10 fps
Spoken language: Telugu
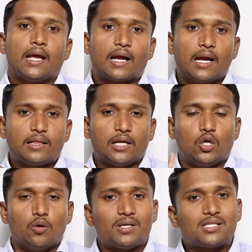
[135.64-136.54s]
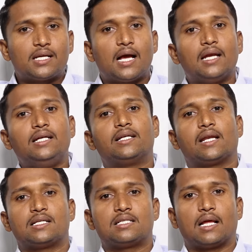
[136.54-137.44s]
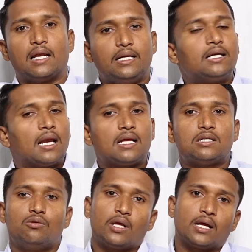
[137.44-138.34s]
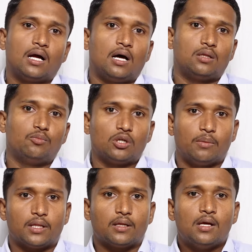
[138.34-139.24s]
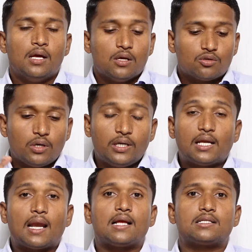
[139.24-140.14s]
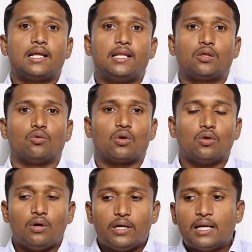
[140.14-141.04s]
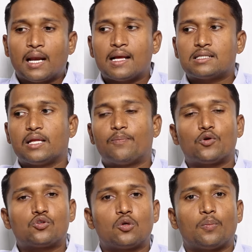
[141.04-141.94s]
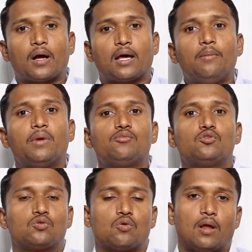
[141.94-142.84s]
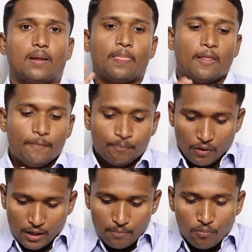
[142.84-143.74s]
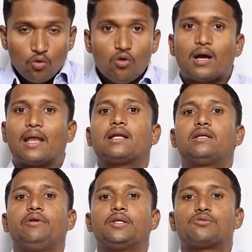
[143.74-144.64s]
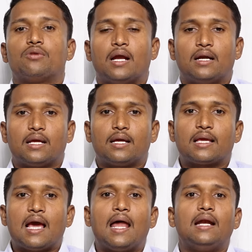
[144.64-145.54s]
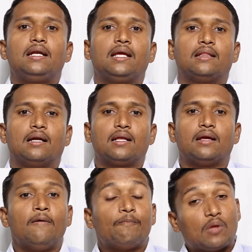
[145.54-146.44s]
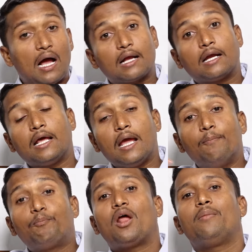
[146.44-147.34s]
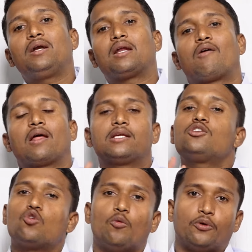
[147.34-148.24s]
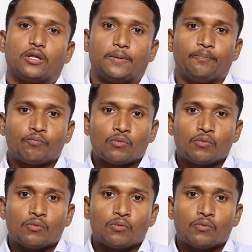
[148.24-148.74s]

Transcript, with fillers: ఎక్కడైతే డొమెస్టిక్ కానీ ఇంటర్నేషనల్ కానీ ఇంటర్నేషనల్ ఉంటే ఇంకా అద్భుతం అది సో ఇంటర్నేషనల్ ఏదైతే ఉంటుందో ఇంటర్నేషనల్ ఎయిర్పోర్ట్ చుట్టుపక్కల మనం చూసుకోవాలి ఈ మూడు కనెక్టివిటీస్ ఉన్నాయంటే గ్యారంటీ ఏంటంటే అక్కడ ఎంప్లాయ్మెంట్ రావడానికి స్కోప్ ఉంటుంది